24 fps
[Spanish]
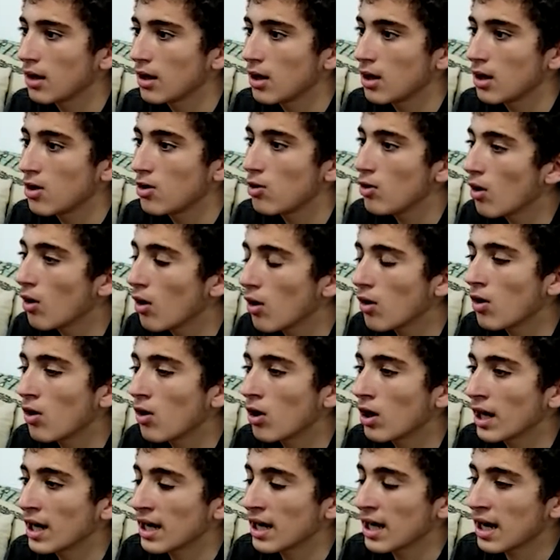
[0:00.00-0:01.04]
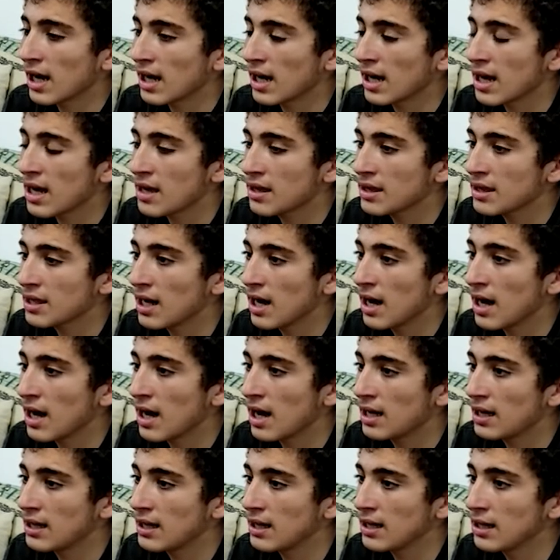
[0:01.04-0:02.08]
Luego quería agradecer a
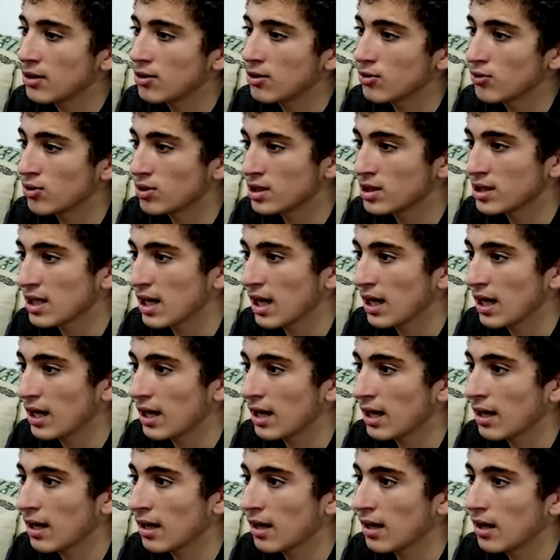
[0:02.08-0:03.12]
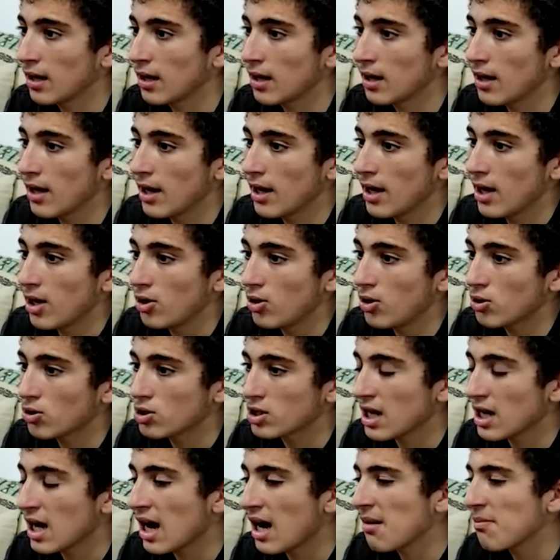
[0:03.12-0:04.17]
Ali, nuestra guía. Nos
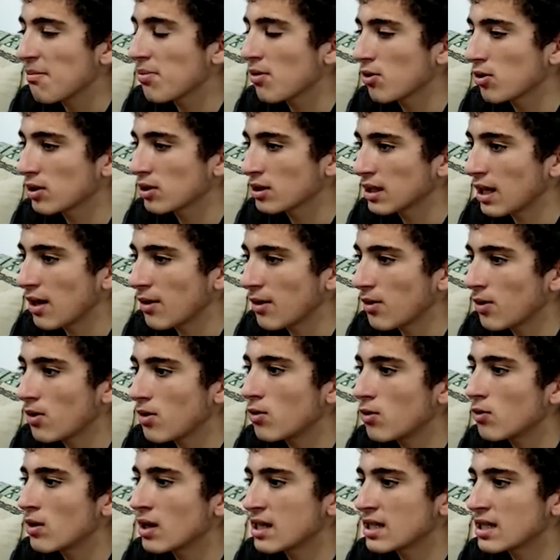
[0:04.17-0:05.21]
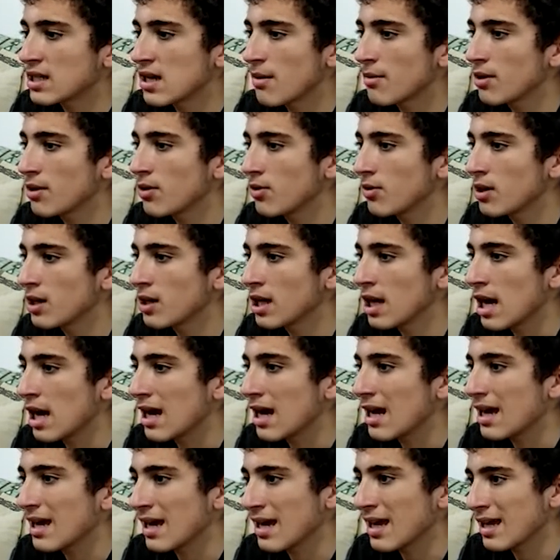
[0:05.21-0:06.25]
ha aportado una sabiduría
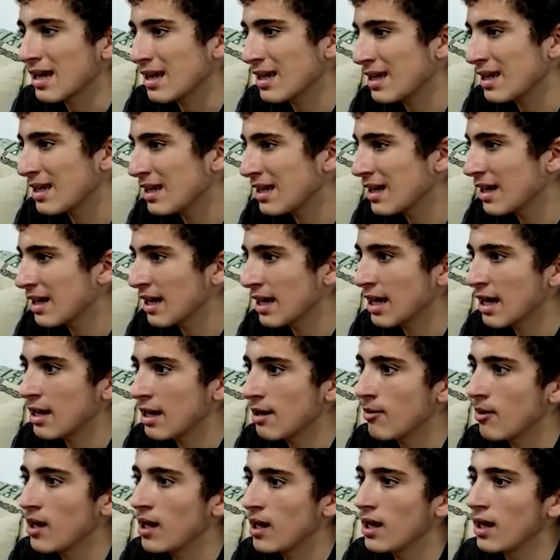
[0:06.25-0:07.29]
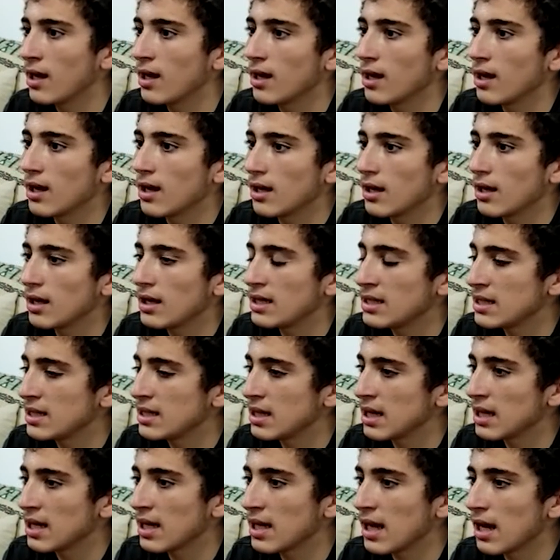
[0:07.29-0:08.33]
increíble, y sin
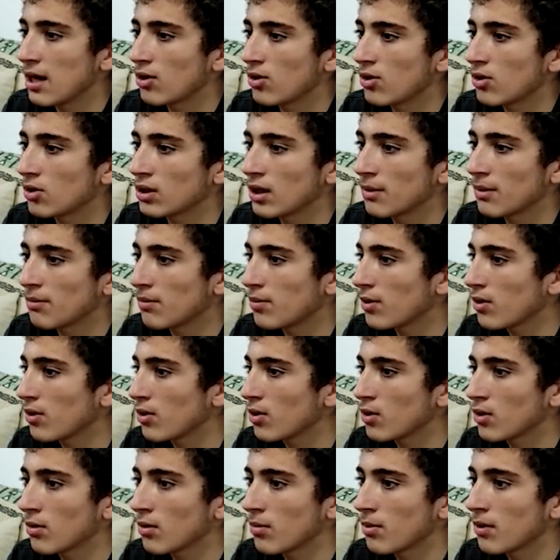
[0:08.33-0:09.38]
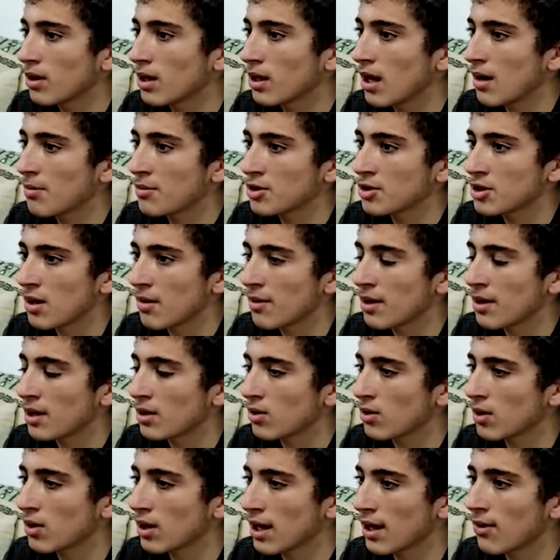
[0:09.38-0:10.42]
ella no tampoco lo podíamos haber
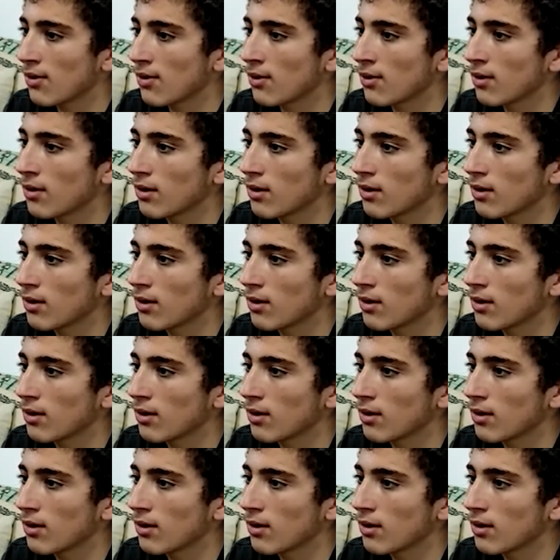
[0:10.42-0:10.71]
logrado.